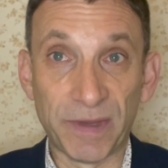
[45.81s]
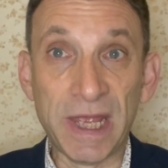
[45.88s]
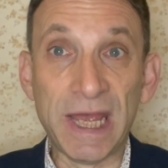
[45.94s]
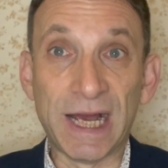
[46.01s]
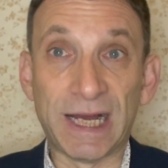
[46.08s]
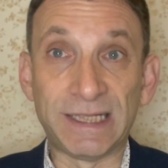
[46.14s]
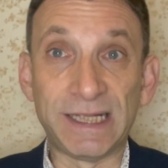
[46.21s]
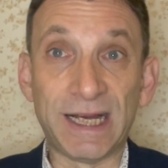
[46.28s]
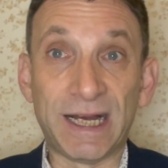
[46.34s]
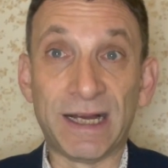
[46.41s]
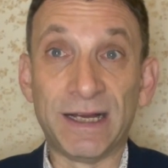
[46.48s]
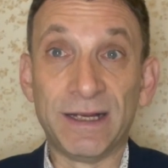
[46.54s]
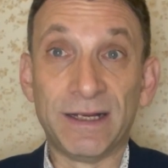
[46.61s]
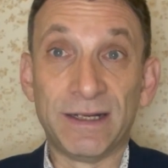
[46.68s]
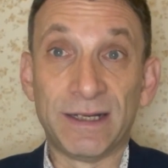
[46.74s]

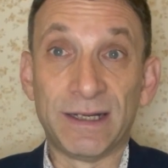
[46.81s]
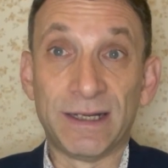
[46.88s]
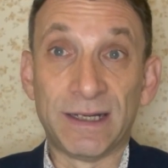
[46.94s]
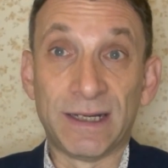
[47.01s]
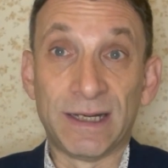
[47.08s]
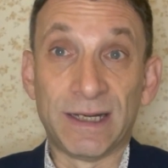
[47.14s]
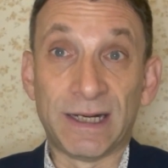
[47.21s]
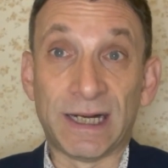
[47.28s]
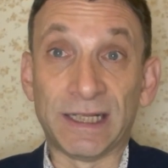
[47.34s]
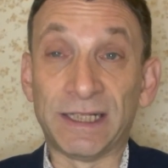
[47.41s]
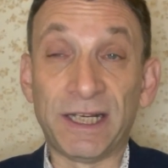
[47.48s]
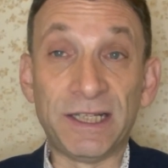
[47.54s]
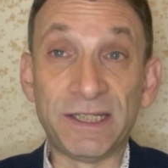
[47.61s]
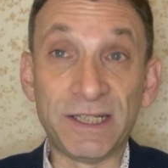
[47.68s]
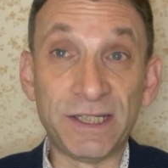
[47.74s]
Хотя
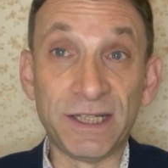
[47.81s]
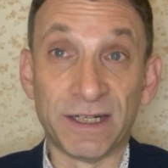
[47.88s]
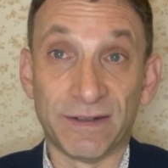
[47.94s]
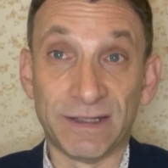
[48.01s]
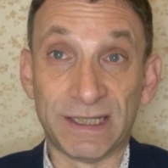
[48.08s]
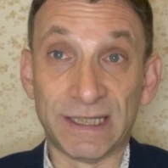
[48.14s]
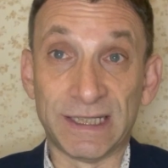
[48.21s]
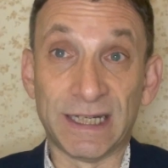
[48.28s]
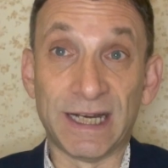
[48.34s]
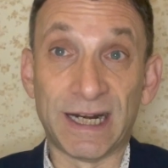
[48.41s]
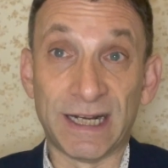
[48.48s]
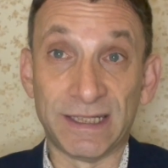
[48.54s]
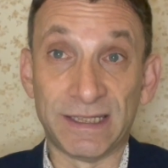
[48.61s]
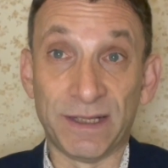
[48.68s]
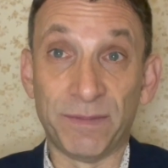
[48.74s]
конкретизировать эти
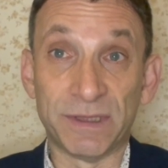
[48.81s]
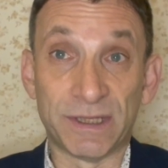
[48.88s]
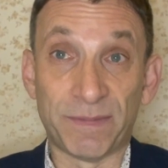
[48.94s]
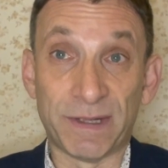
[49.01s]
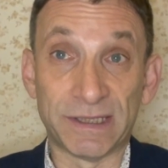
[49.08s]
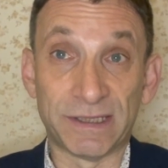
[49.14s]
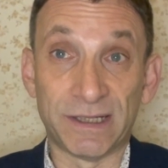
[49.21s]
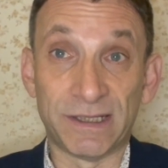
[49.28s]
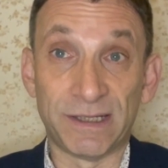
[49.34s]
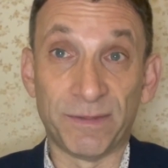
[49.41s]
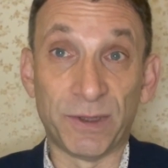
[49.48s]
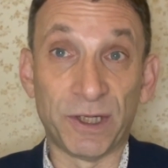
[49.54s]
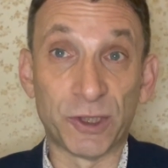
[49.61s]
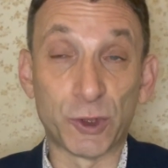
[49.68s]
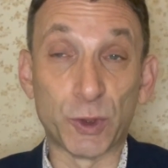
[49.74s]
гарантии безопасности
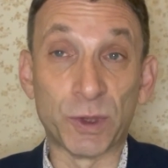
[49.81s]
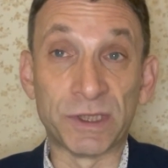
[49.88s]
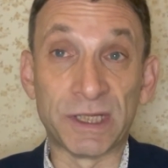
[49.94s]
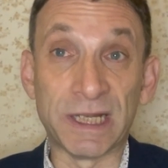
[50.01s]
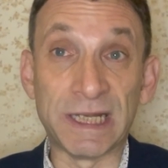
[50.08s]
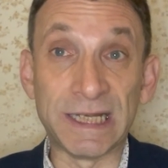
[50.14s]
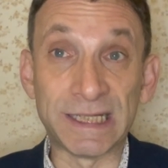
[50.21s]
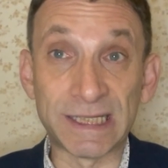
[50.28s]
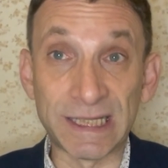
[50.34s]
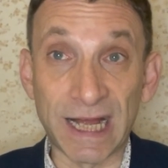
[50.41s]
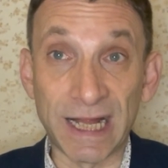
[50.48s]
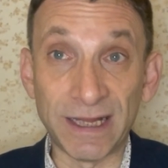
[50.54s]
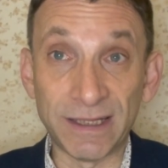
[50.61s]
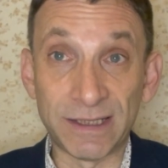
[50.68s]
Борис Джонсон не стал,